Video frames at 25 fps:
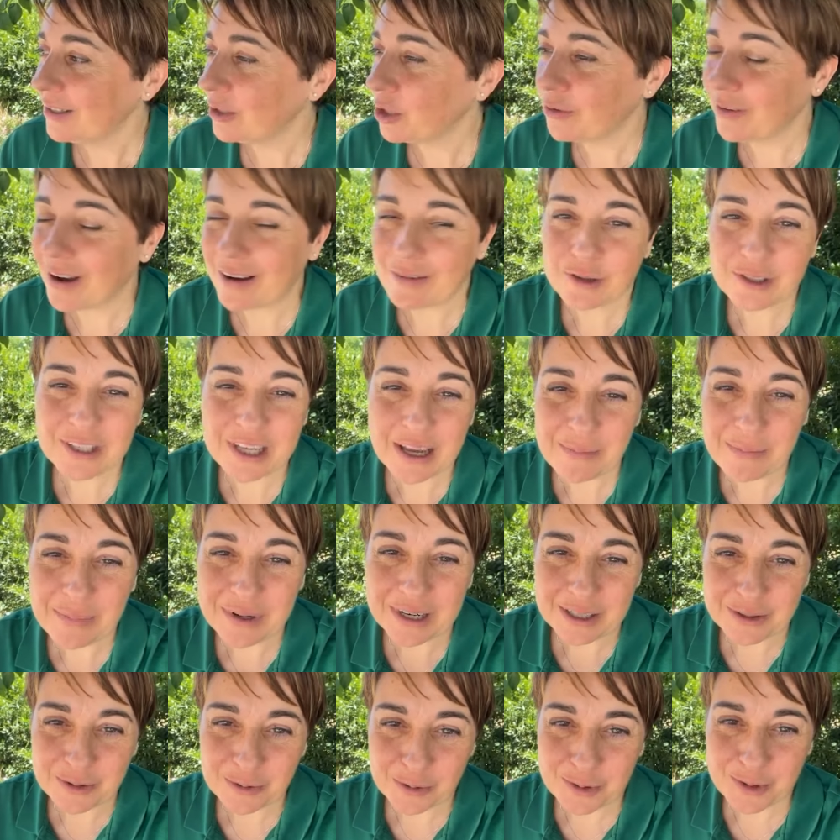trovavo
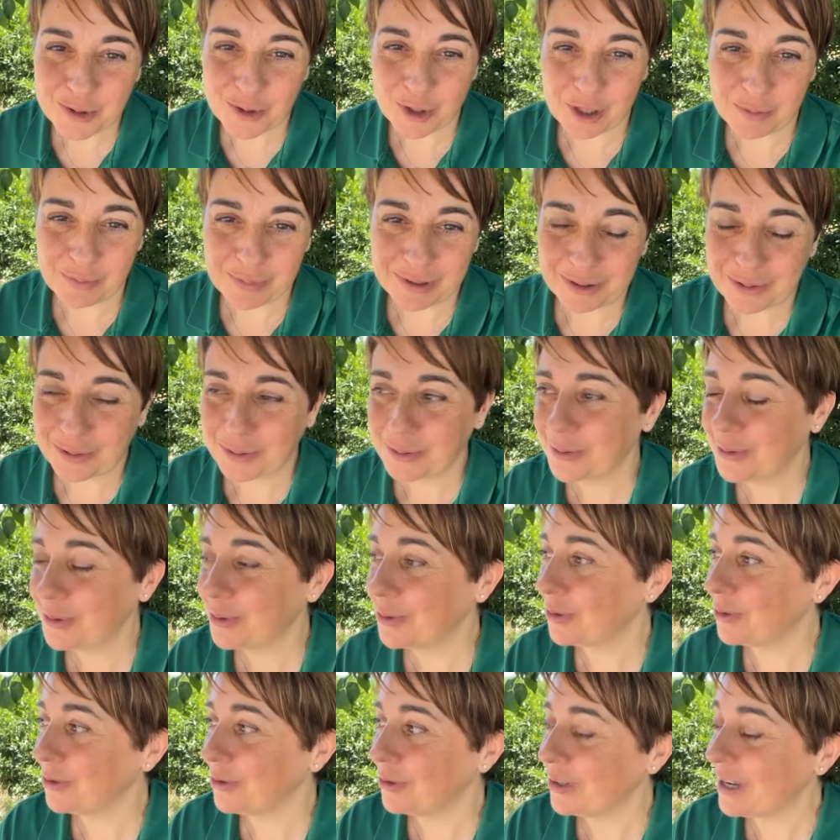sempre la soluzione per
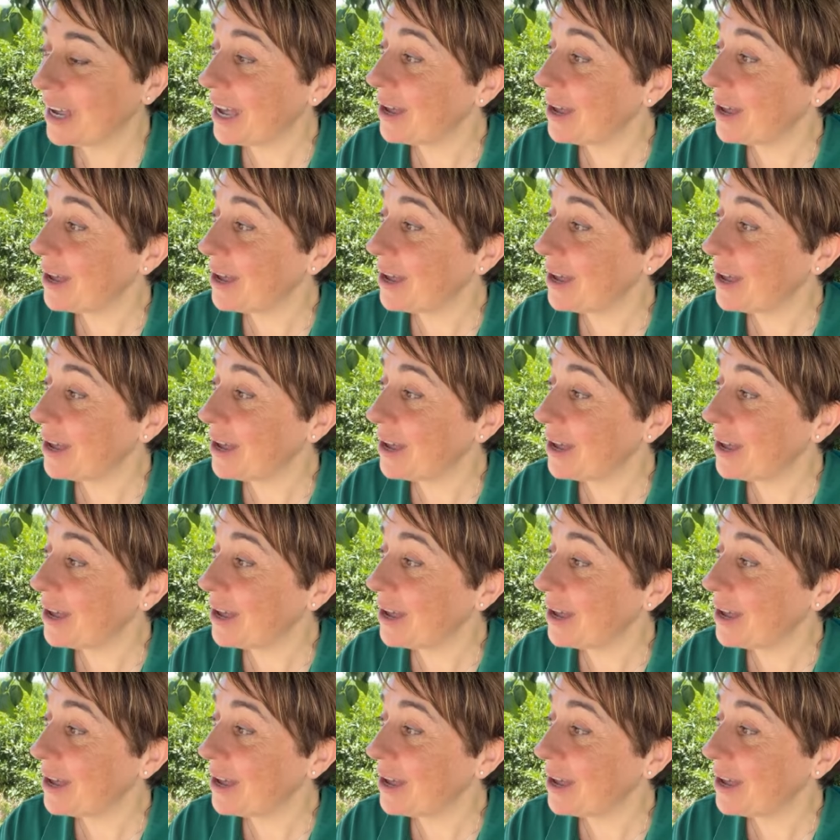tutto,